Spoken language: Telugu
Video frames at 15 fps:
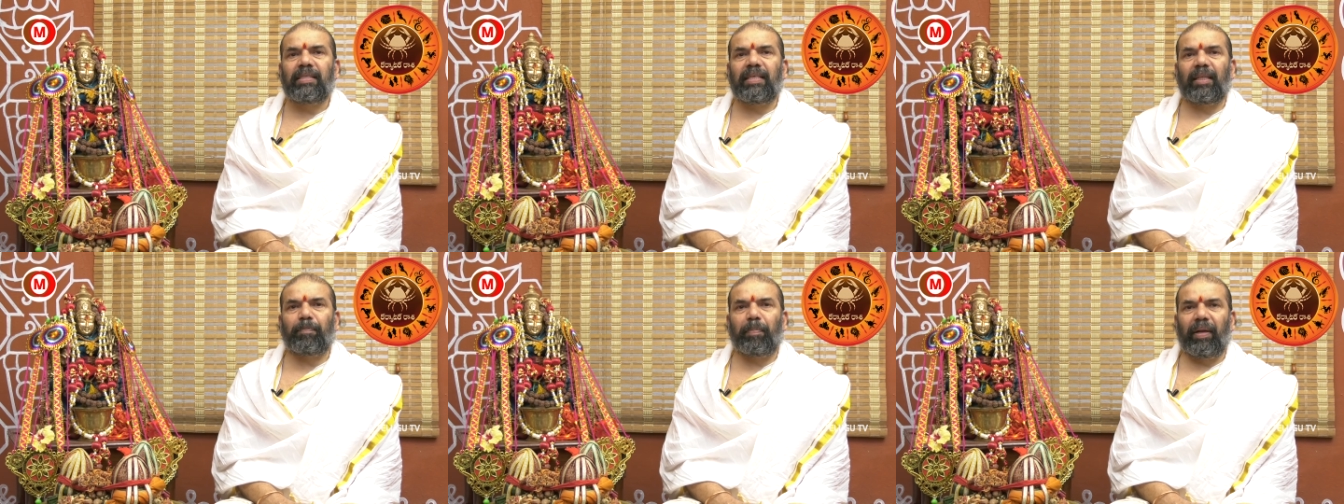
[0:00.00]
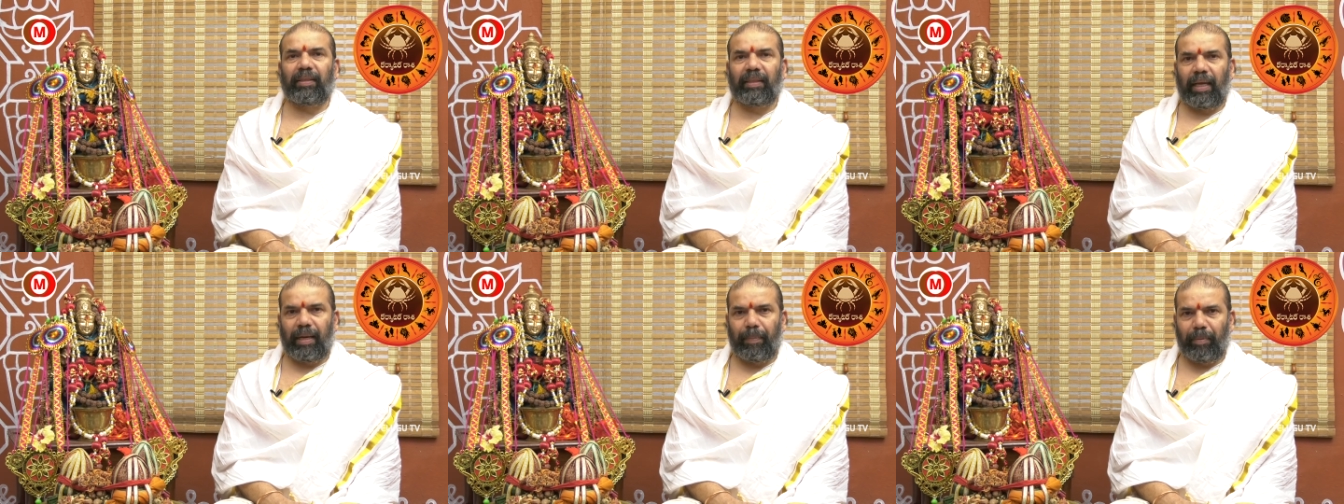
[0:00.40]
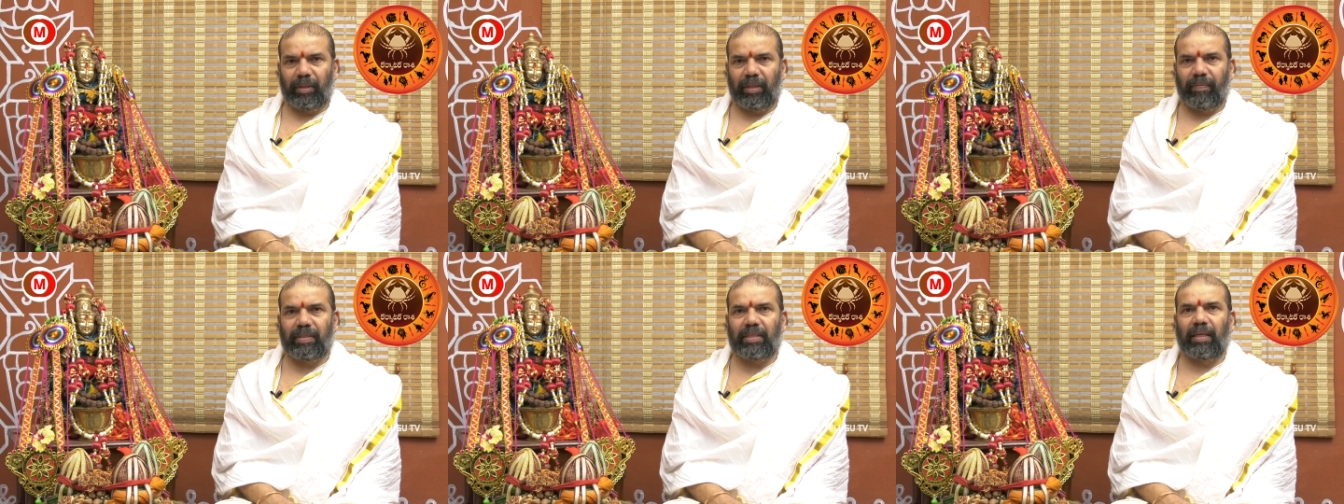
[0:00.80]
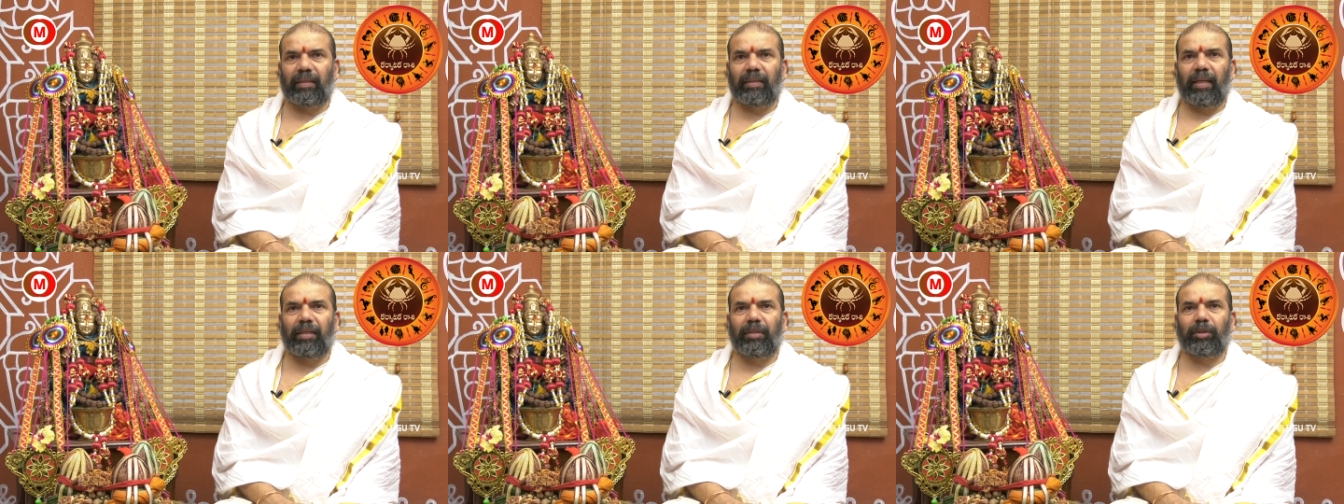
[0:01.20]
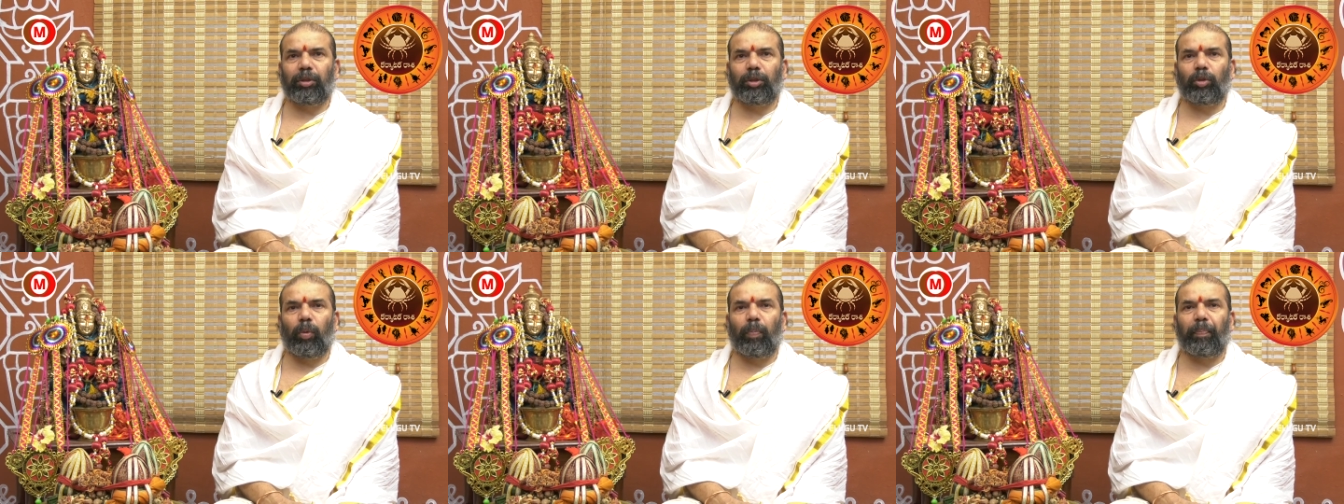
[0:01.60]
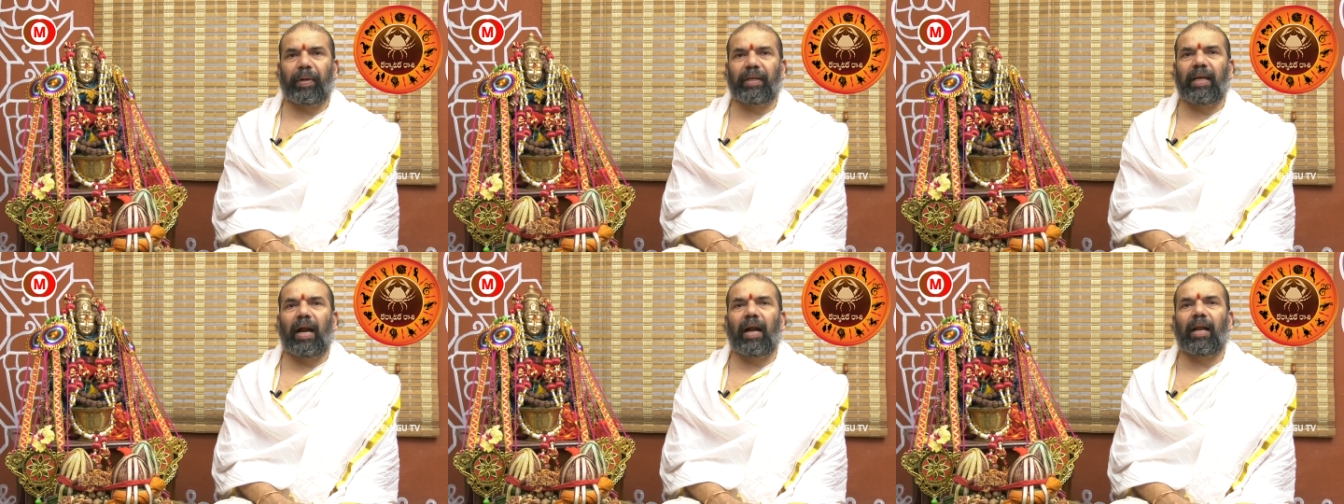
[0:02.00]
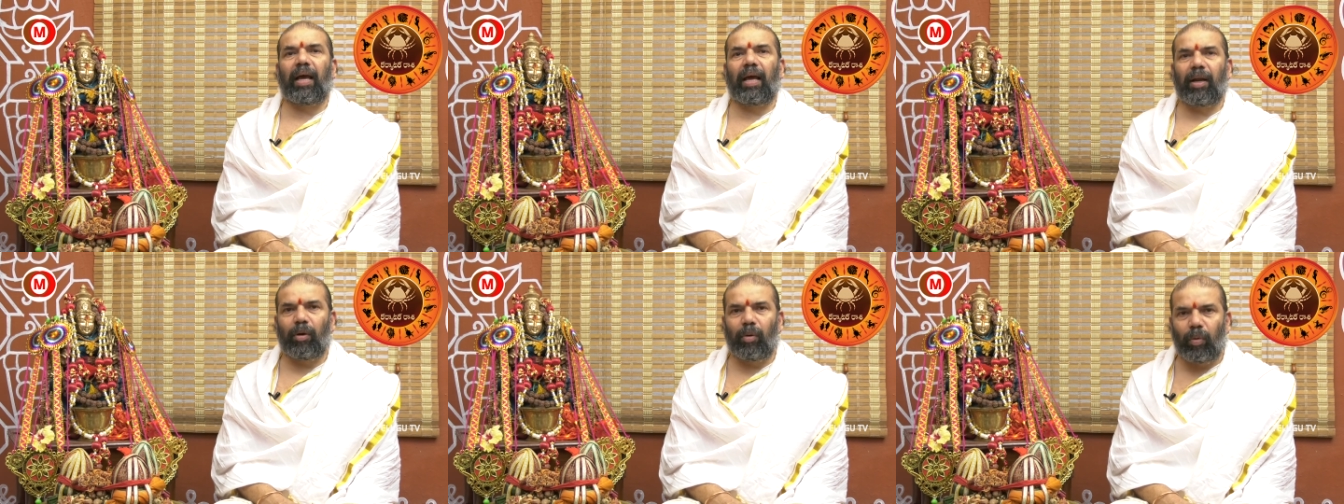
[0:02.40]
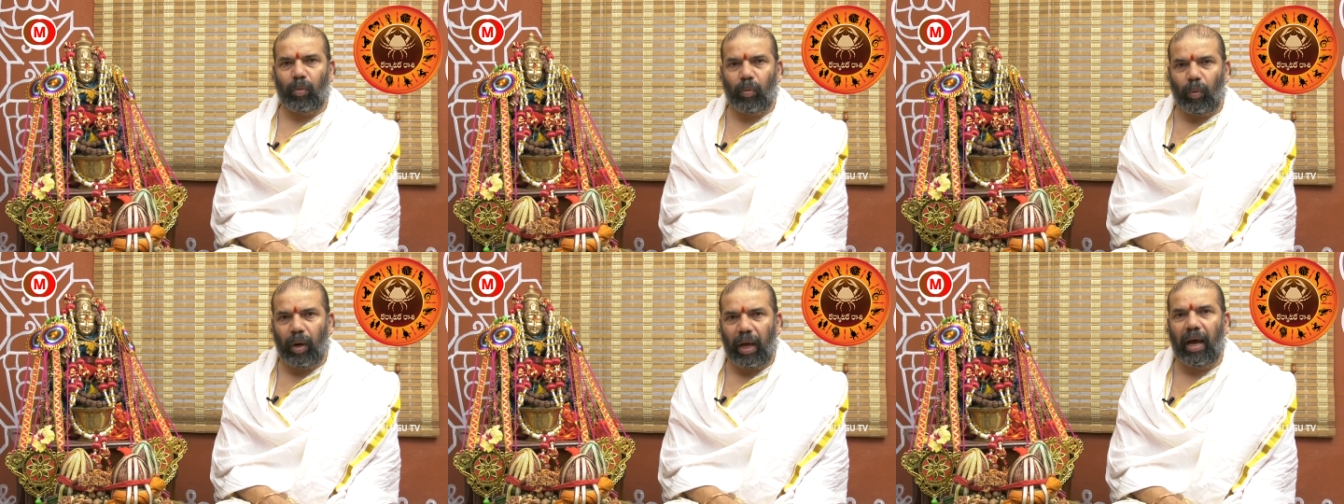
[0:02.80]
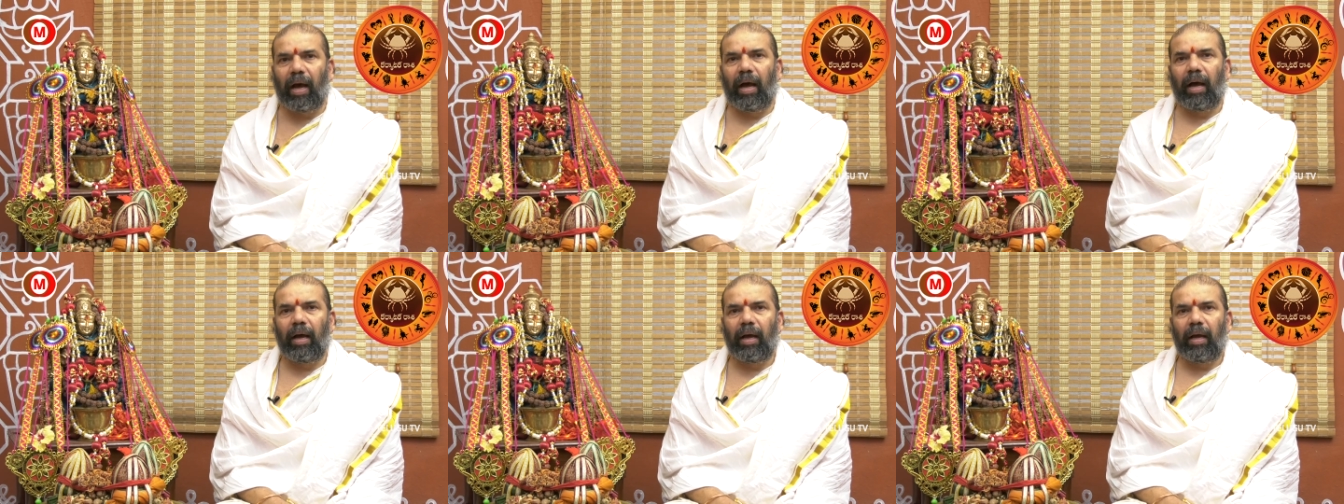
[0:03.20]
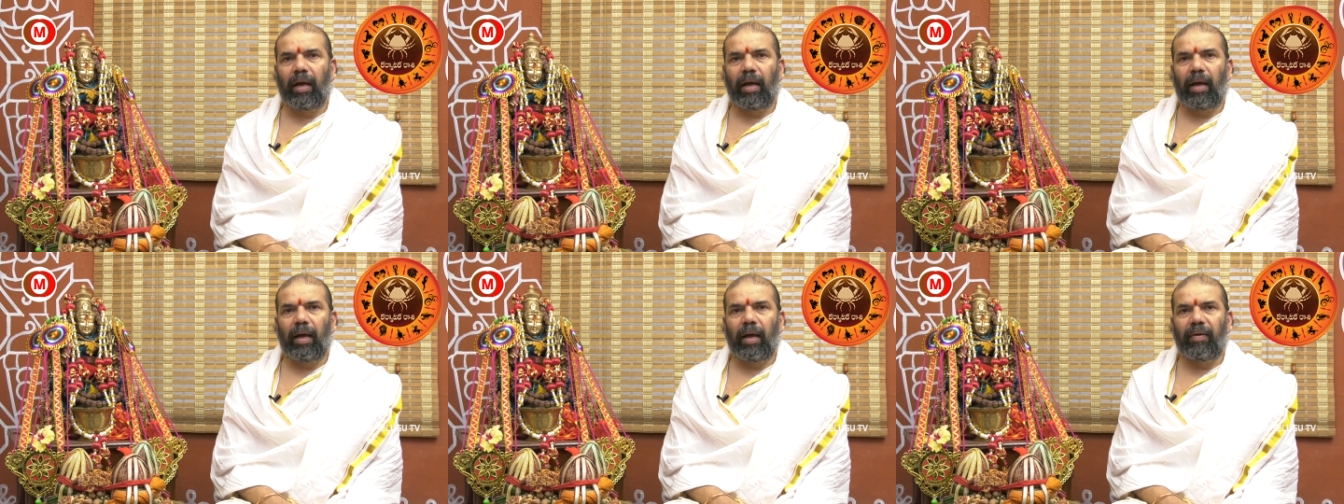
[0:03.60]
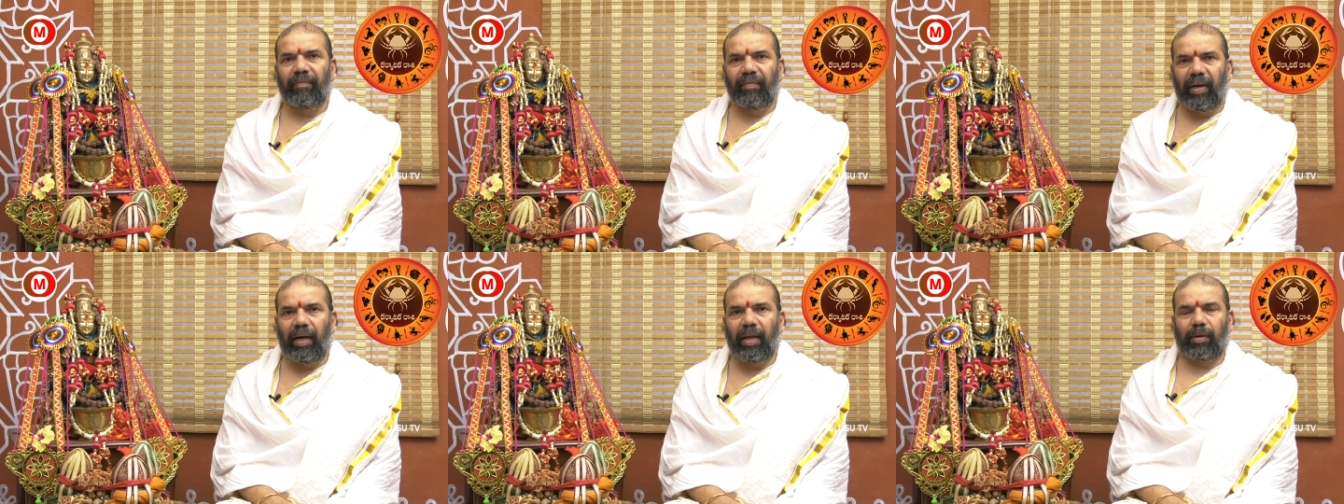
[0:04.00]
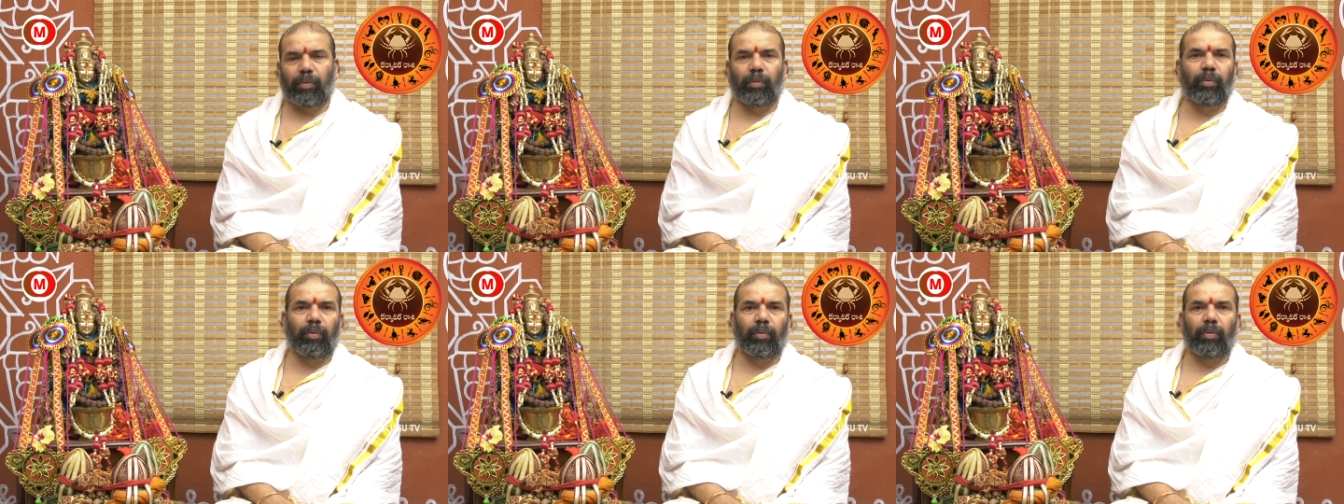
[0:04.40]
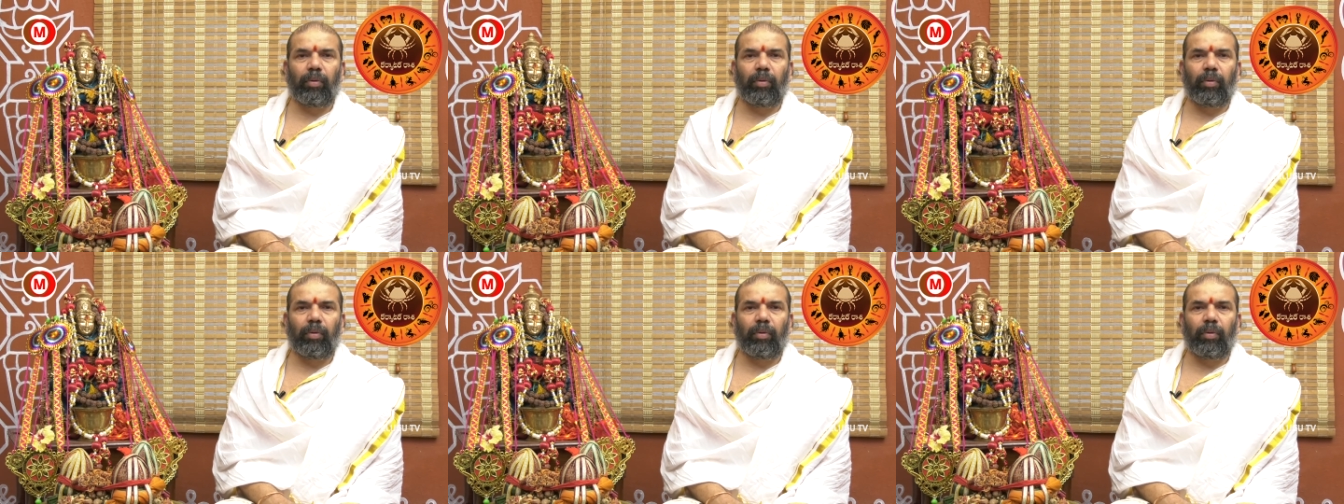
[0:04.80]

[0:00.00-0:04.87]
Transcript: సత్ఫలితాన్ని పొందవచ్చని తెలియచేస్తూ ప్రయాణాలలో కూడా వీళ్లకు